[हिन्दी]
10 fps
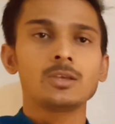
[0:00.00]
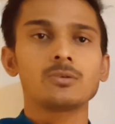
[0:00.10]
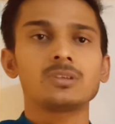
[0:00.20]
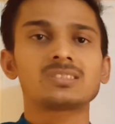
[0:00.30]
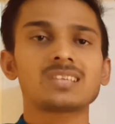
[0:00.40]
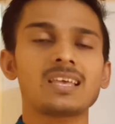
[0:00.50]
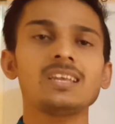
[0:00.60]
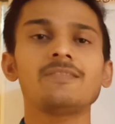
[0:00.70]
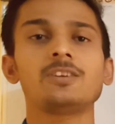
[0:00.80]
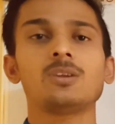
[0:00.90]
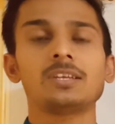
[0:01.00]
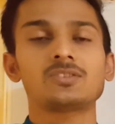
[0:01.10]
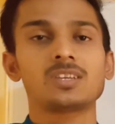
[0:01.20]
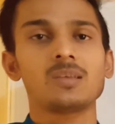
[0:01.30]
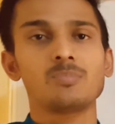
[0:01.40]
क्योंकि सारे ही वीडियो
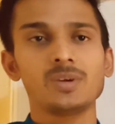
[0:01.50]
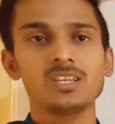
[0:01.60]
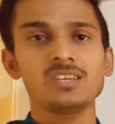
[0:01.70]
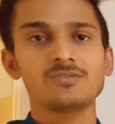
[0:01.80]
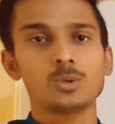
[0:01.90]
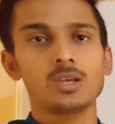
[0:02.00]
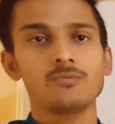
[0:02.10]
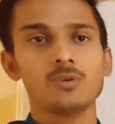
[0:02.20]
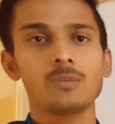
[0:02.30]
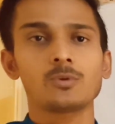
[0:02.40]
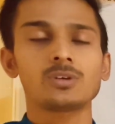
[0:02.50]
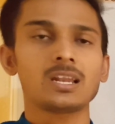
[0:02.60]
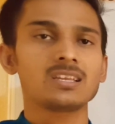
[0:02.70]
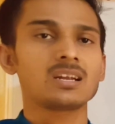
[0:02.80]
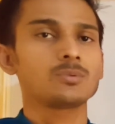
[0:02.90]
लेक्चर के पी जो है वो आपको
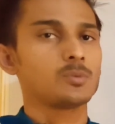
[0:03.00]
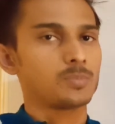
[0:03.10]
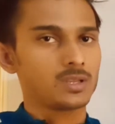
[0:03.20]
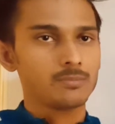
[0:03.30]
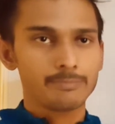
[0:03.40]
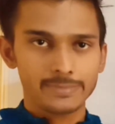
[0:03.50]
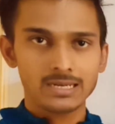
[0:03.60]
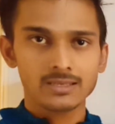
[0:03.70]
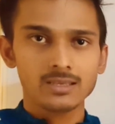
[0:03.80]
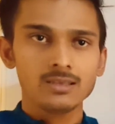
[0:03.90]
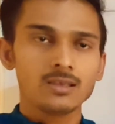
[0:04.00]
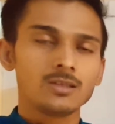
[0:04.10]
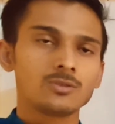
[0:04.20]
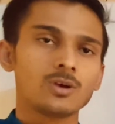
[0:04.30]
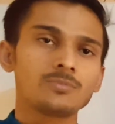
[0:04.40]
टेलीग्राम ग्रुप पर मिलेंगे
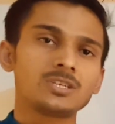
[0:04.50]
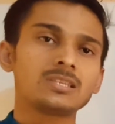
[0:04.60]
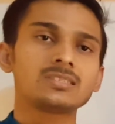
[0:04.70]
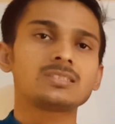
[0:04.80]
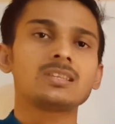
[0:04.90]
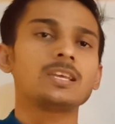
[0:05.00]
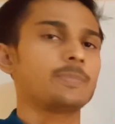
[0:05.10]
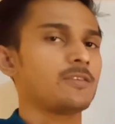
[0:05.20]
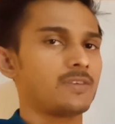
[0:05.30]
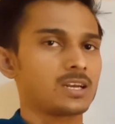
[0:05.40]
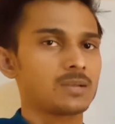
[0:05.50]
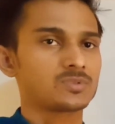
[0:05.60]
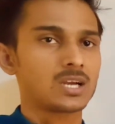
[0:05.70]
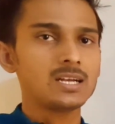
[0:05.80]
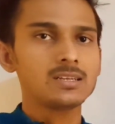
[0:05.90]
तो आप जल्दी से जल्दी अपना फेयर काम
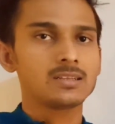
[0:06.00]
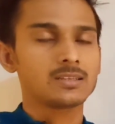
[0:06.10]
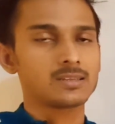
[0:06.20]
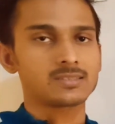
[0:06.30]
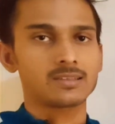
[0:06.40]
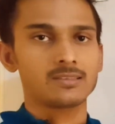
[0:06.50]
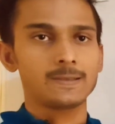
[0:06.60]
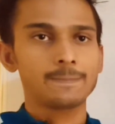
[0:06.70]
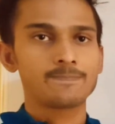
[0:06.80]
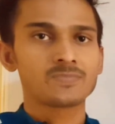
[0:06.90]
स्टार्ट कर सकते हैं